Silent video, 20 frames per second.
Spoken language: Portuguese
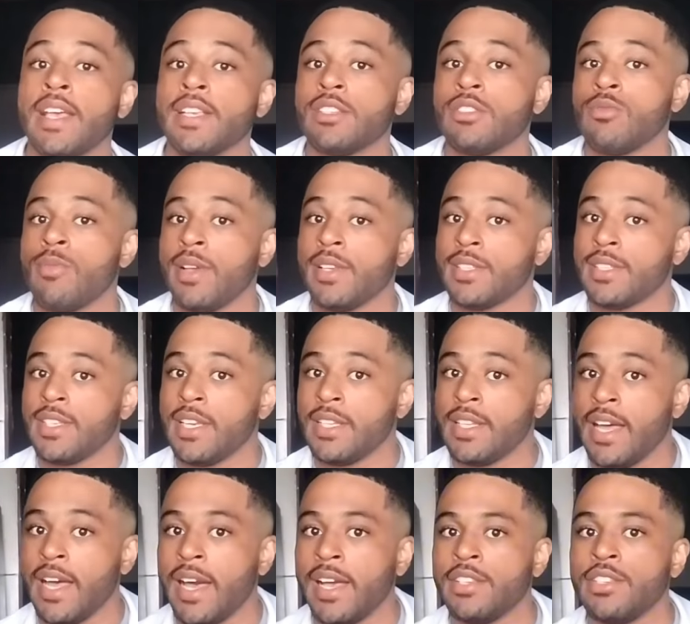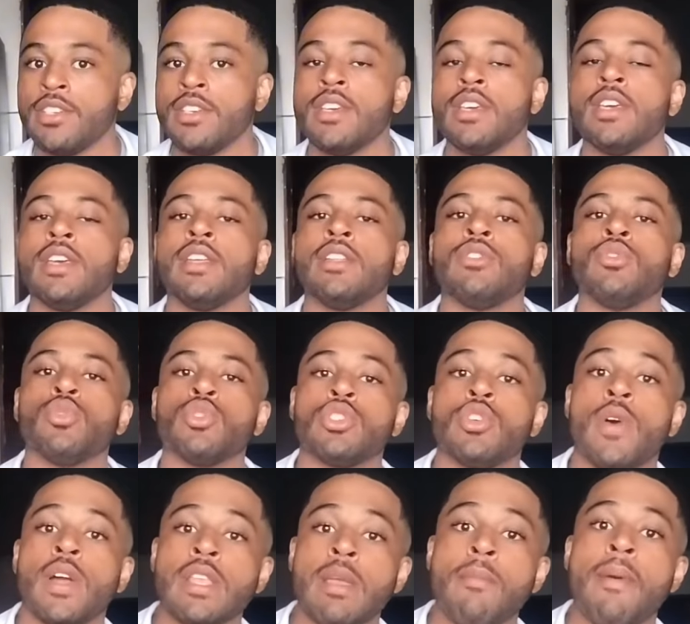uma ansiedade no seu
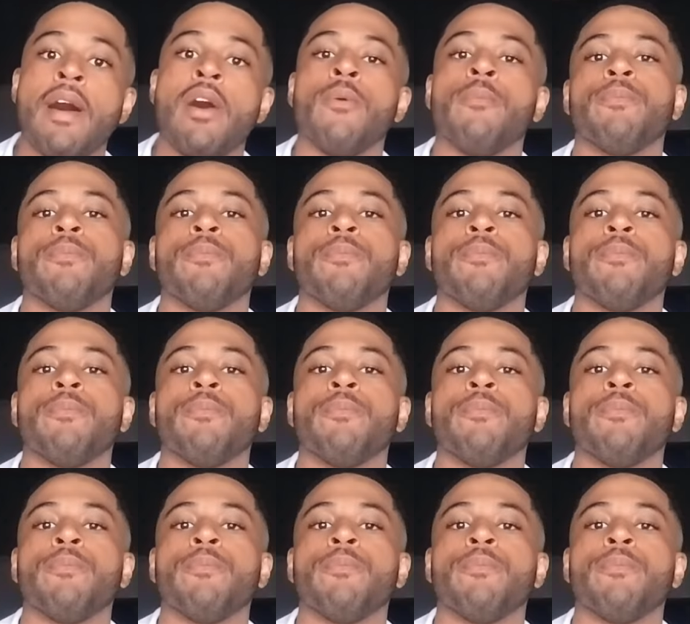animal,